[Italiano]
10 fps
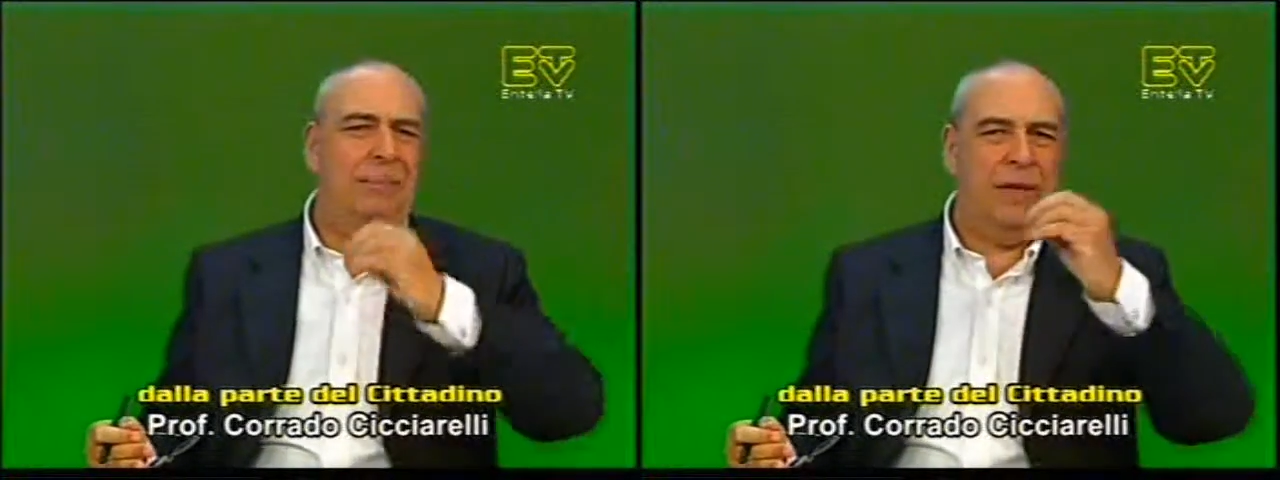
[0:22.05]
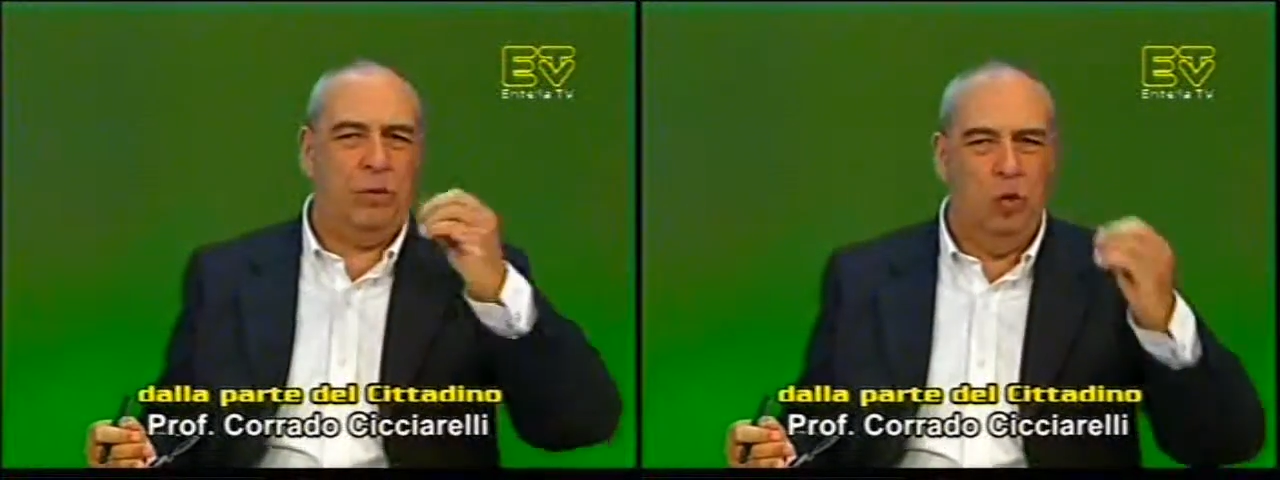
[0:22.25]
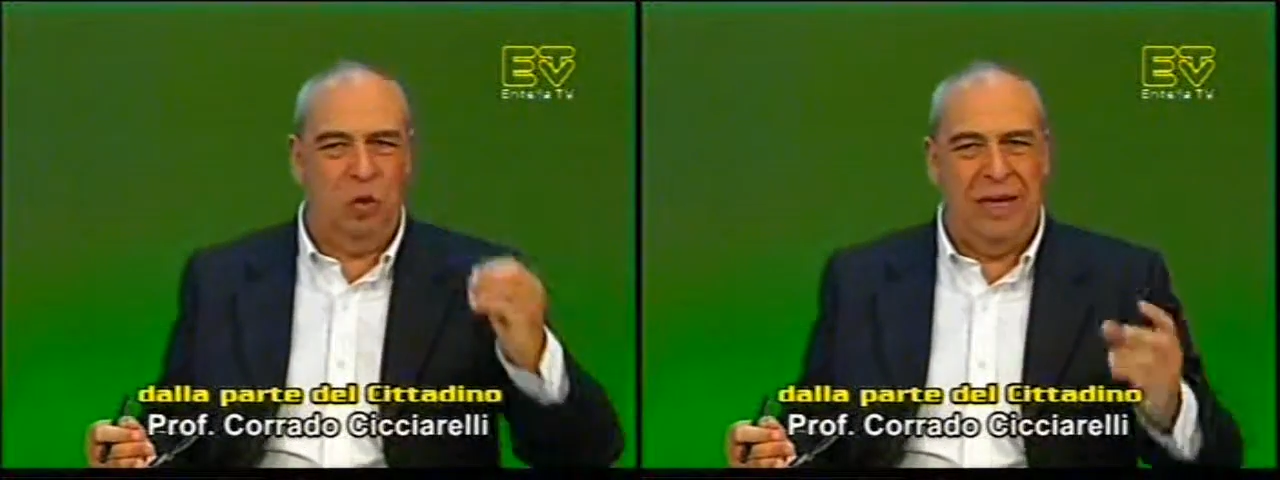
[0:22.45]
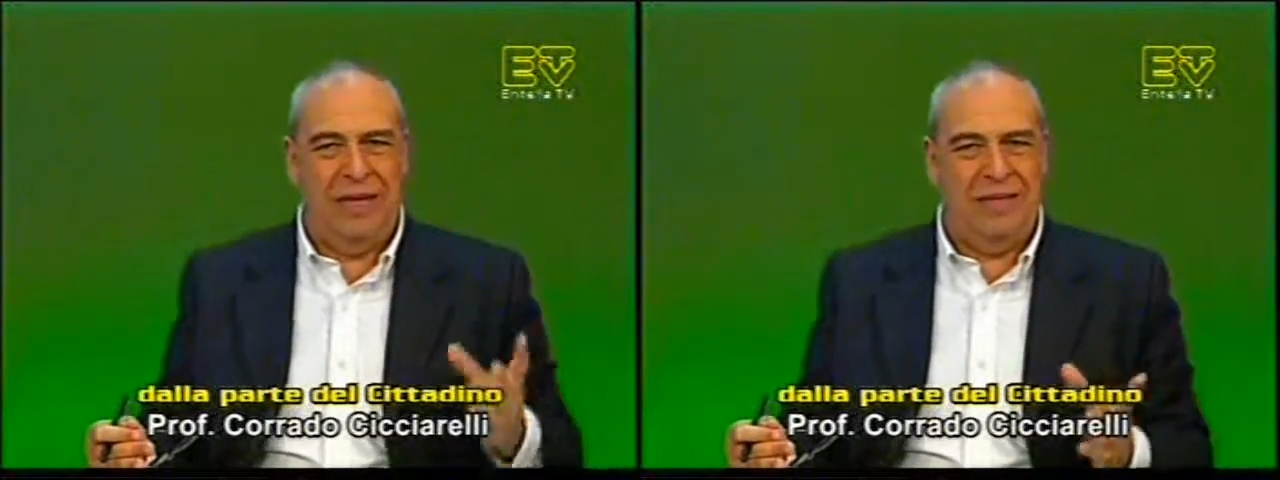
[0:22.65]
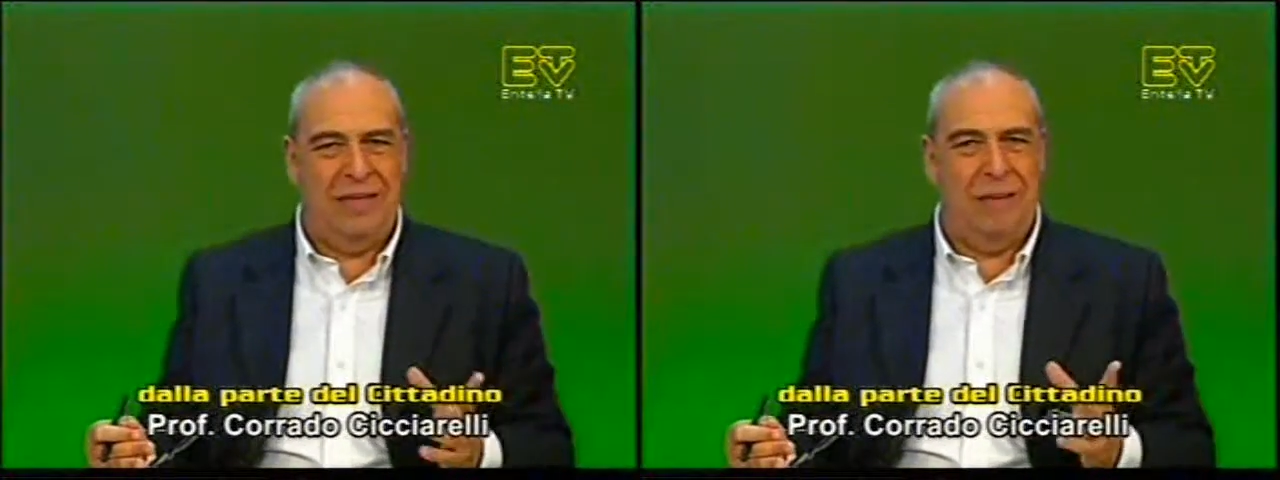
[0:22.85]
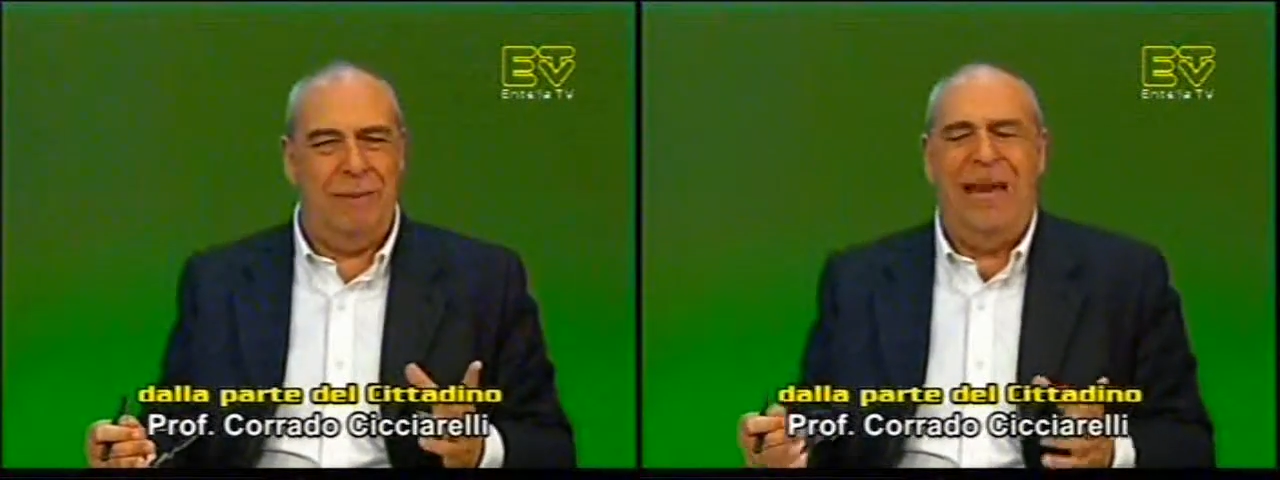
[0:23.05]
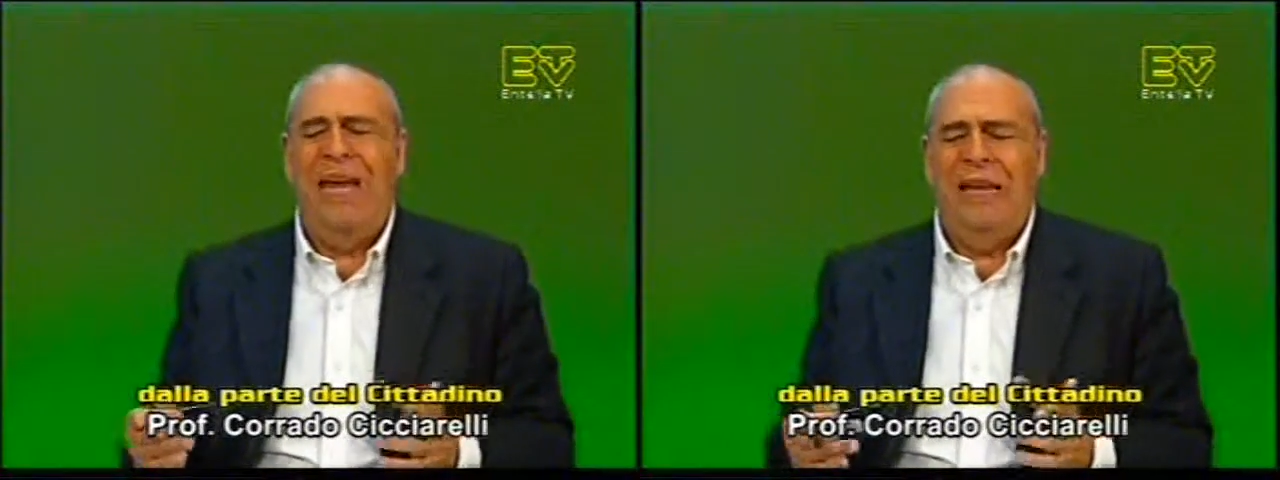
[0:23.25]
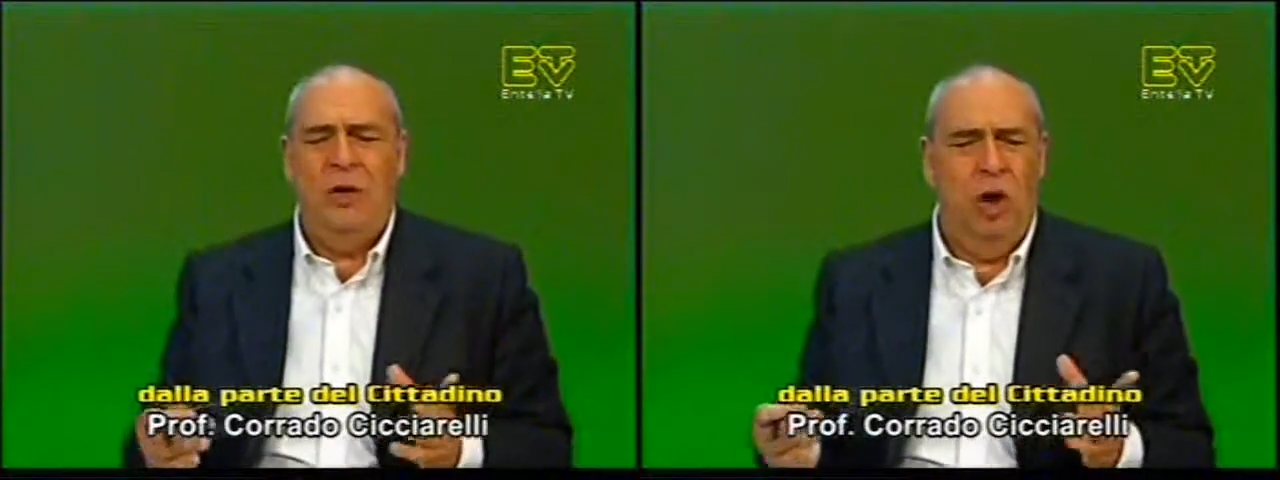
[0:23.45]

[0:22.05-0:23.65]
per tutta la settimana.